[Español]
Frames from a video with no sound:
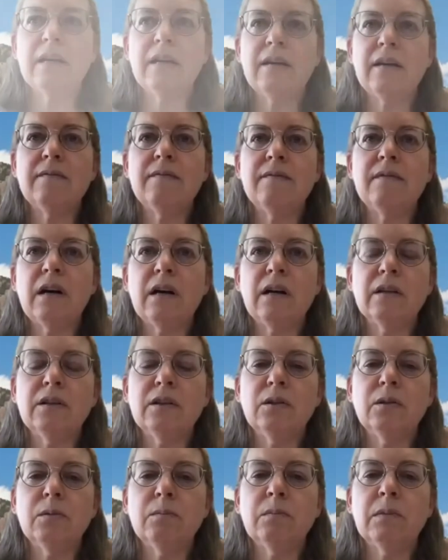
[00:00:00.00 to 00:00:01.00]
la doctora
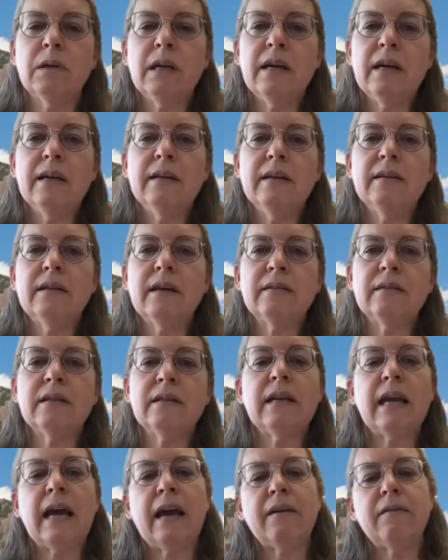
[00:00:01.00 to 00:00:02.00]
Emmons concluyó que
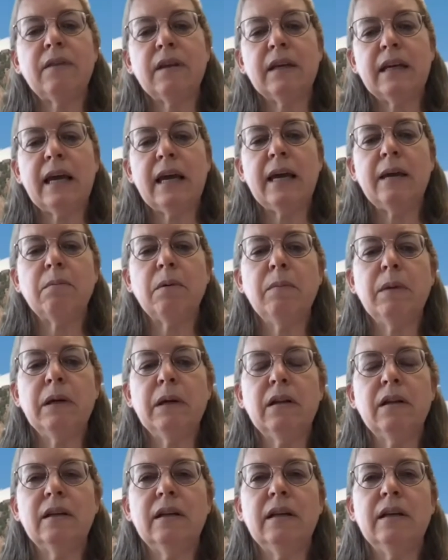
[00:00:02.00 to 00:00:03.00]
aunque los modelos tienen
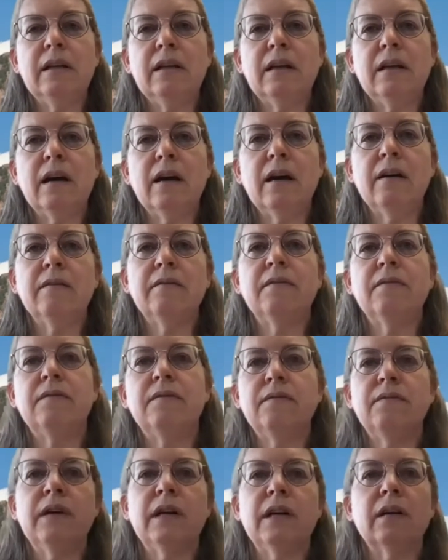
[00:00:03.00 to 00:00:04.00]
limitaciones para
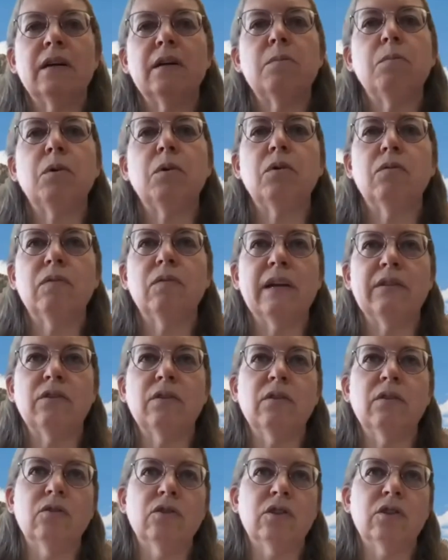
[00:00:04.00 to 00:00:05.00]
representar la complejidad de la